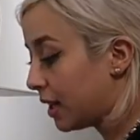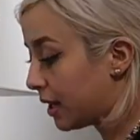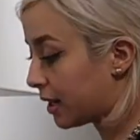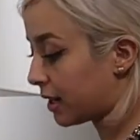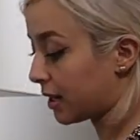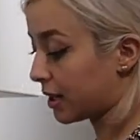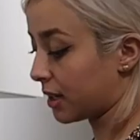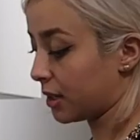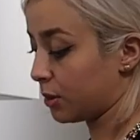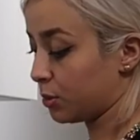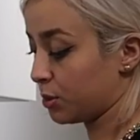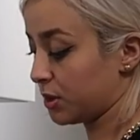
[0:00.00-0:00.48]

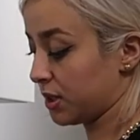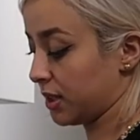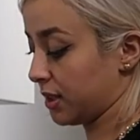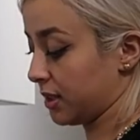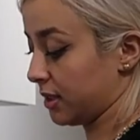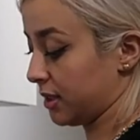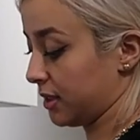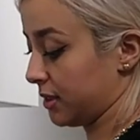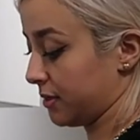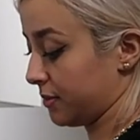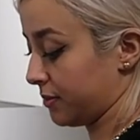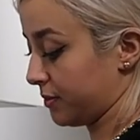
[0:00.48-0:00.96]
نحرك عاوتاني
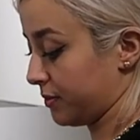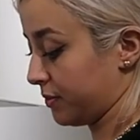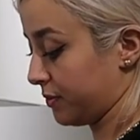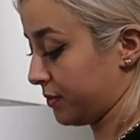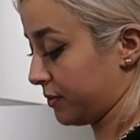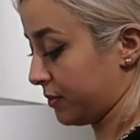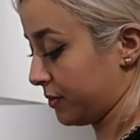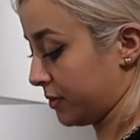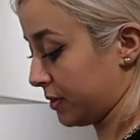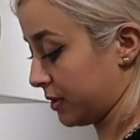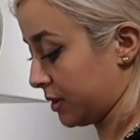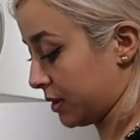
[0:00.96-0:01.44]

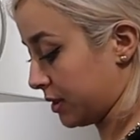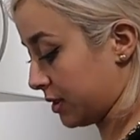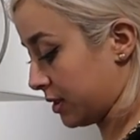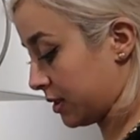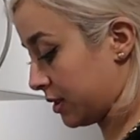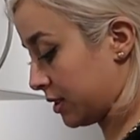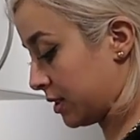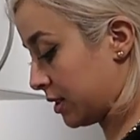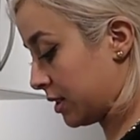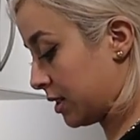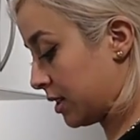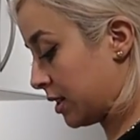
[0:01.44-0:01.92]

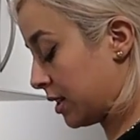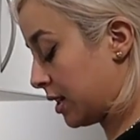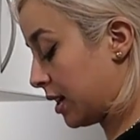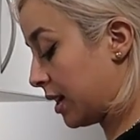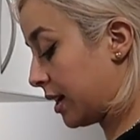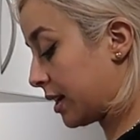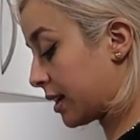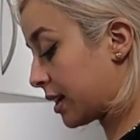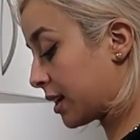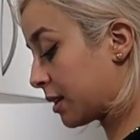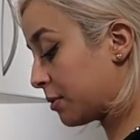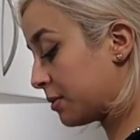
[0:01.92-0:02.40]

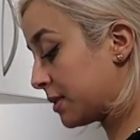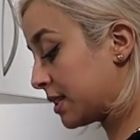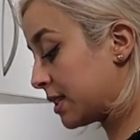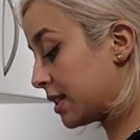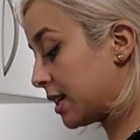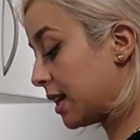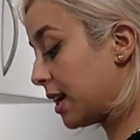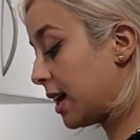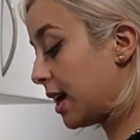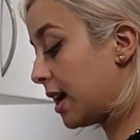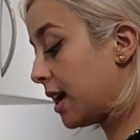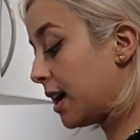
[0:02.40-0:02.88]
نحرك
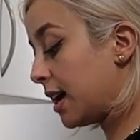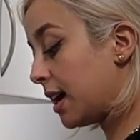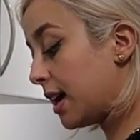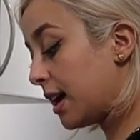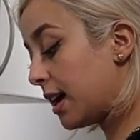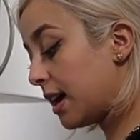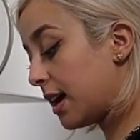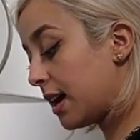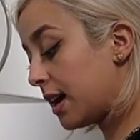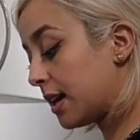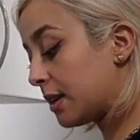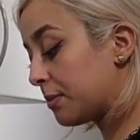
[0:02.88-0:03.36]

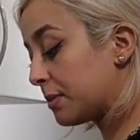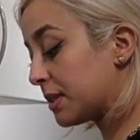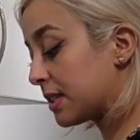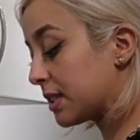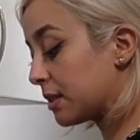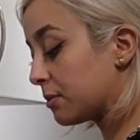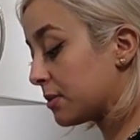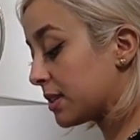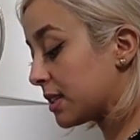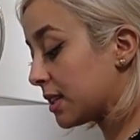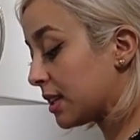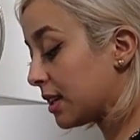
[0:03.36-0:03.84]
مزيان
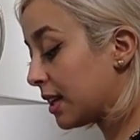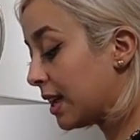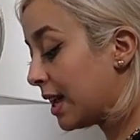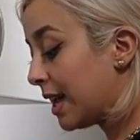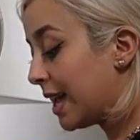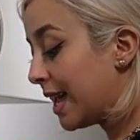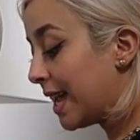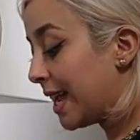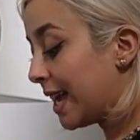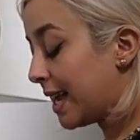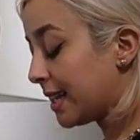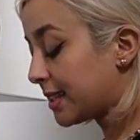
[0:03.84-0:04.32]
مزيان مزيان
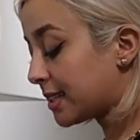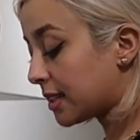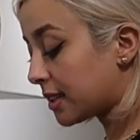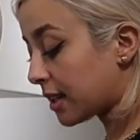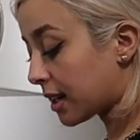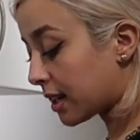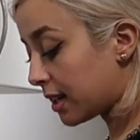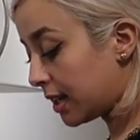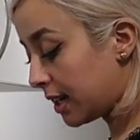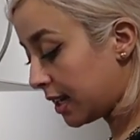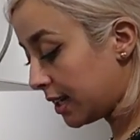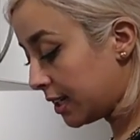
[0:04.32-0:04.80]
حتى
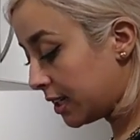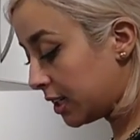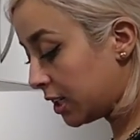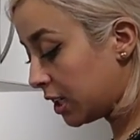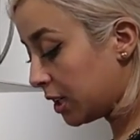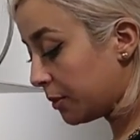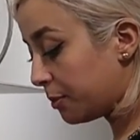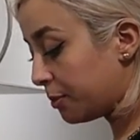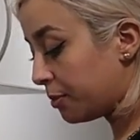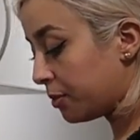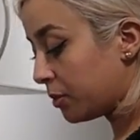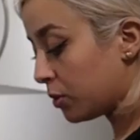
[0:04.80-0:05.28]
داك
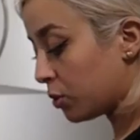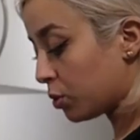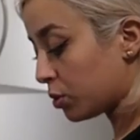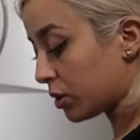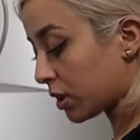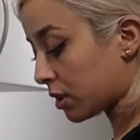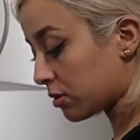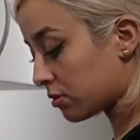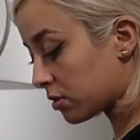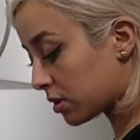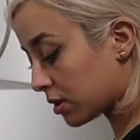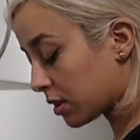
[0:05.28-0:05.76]
الحليب
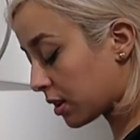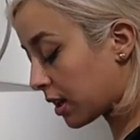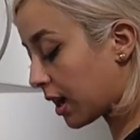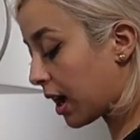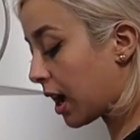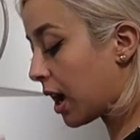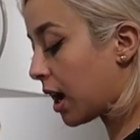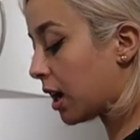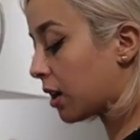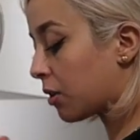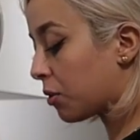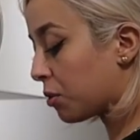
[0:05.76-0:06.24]
وداك
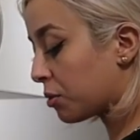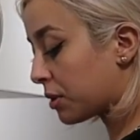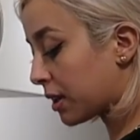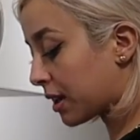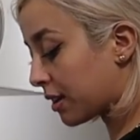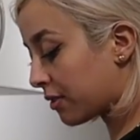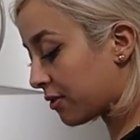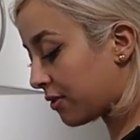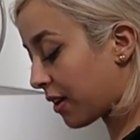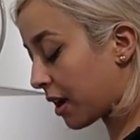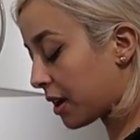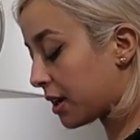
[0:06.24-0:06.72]
السكر وداك
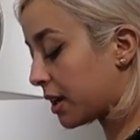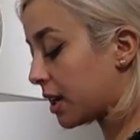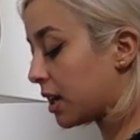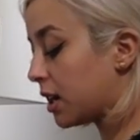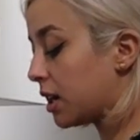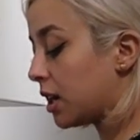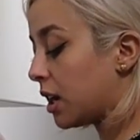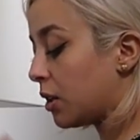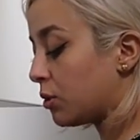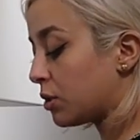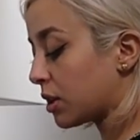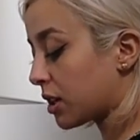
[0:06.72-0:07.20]

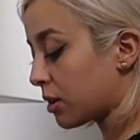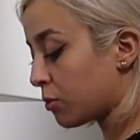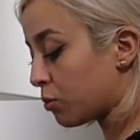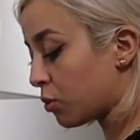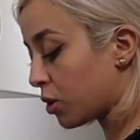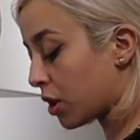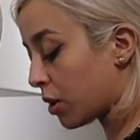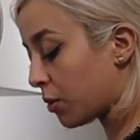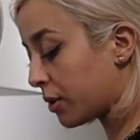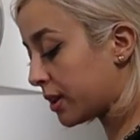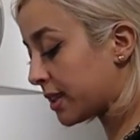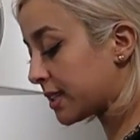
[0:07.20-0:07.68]
الفانيلا وداك
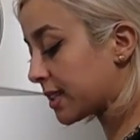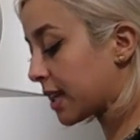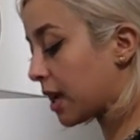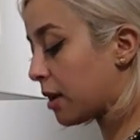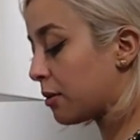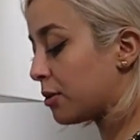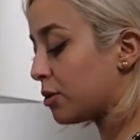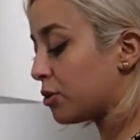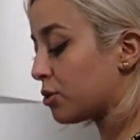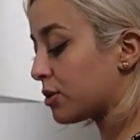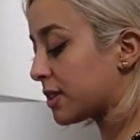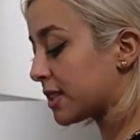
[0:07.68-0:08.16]
المكونات
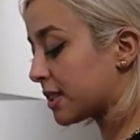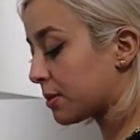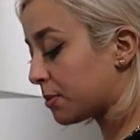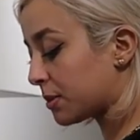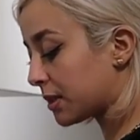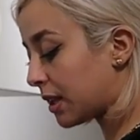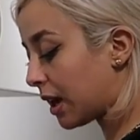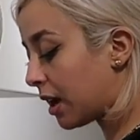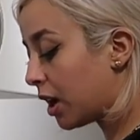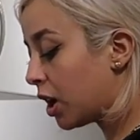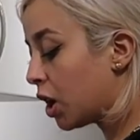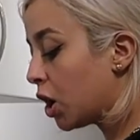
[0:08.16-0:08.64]
كاملين
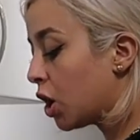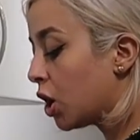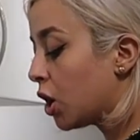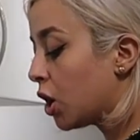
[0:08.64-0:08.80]
والزبده